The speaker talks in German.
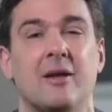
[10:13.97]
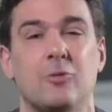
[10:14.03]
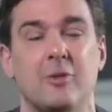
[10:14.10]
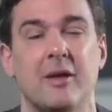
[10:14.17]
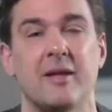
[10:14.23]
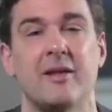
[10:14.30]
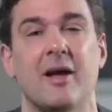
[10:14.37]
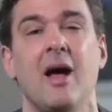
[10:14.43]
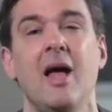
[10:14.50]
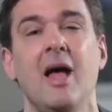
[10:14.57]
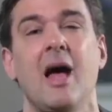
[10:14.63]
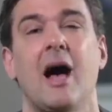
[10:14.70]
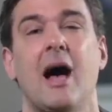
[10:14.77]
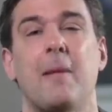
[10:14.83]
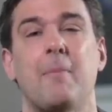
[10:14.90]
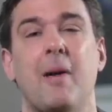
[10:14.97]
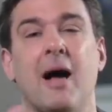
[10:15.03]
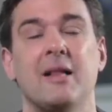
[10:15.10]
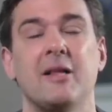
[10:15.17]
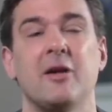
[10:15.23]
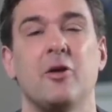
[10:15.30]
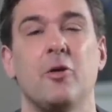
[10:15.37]
NATO-Länder haben
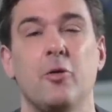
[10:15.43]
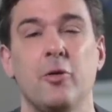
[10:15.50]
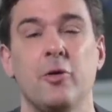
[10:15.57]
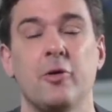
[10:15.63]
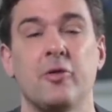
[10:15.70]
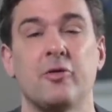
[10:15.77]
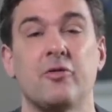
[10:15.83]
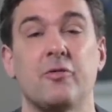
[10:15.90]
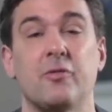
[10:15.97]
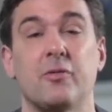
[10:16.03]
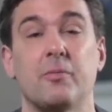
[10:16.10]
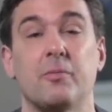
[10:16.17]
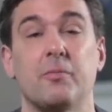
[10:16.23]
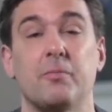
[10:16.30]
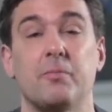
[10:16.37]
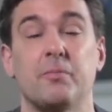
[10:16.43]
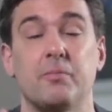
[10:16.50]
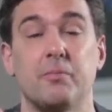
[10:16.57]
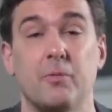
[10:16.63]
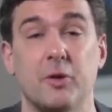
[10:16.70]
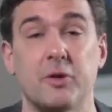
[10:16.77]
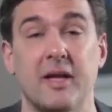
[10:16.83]
alle höchst
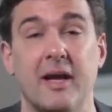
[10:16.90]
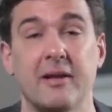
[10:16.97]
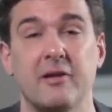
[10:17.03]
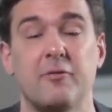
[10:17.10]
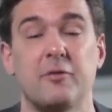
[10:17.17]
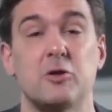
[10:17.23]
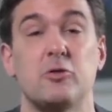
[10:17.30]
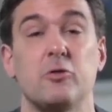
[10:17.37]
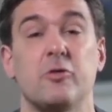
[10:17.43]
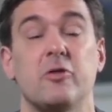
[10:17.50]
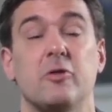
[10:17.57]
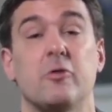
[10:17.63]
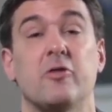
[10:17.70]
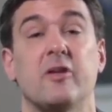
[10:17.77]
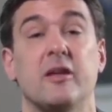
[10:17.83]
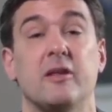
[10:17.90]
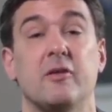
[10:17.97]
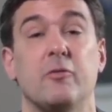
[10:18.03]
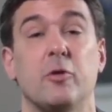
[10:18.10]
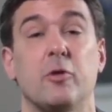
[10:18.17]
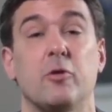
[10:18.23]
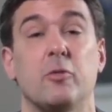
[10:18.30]
moderne
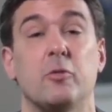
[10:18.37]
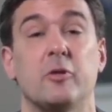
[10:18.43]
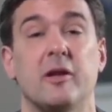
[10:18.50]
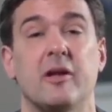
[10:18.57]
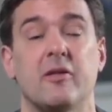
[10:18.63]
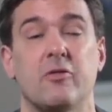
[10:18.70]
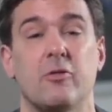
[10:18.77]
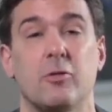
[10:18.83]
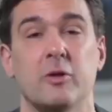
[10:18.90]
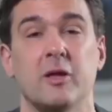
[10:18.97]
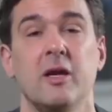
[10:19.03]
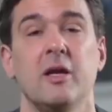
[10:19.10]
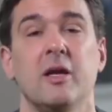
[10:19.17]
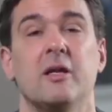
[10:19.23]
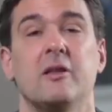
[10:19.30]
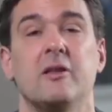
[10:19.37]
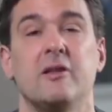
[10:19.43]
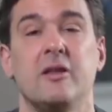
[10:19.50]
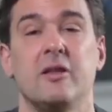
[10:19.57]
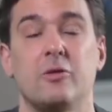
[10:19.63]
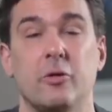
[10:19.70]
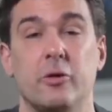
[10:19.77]
Verschlüsselungstechnik für ihre Kommunikation.
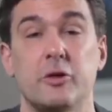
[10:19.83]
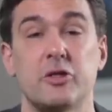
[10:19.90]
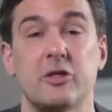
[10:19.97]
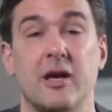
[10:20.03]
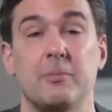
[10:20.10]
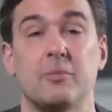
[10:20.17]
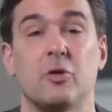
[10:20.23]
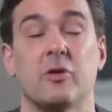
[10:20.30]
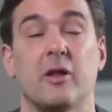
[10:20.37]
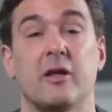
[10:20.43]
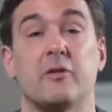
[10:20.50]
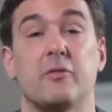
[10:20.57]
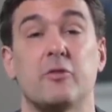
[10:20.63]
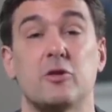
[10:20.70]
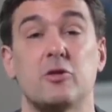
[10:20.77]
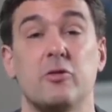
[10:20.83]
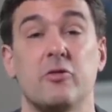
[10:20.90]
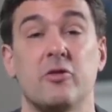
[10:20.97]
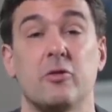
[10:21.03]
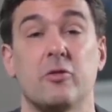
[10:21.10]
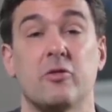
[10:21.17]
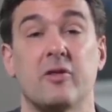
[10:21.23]
Die Deutschen haben dort eine
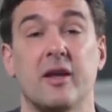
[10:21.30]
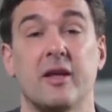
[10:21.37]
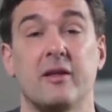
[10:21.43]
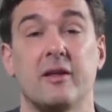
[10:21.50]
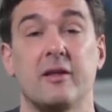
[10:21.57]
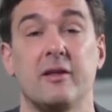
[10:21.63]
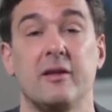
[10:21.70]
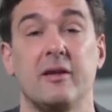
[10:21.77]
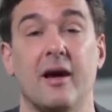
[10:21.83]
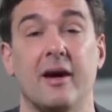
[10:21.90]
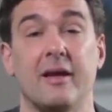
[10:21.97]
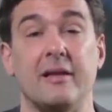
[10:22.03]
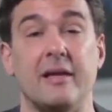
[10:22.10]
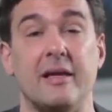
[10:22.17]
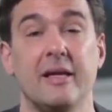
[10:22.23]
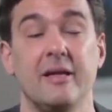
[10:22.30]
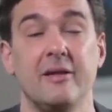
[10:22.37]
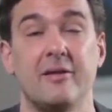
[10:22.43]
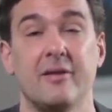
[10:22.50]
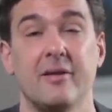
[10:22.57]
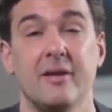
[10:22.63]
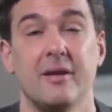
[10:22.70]
Verschlüsselungstechnik, die ein
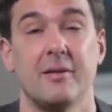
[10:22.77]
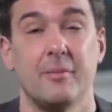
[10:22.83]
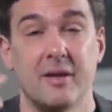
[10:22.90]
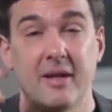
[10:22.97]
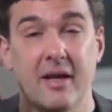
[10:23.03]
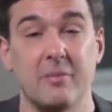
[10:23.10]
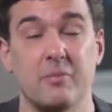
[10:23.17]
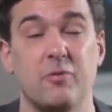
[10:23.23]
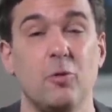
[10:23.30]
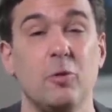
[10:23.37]
Kind mit einem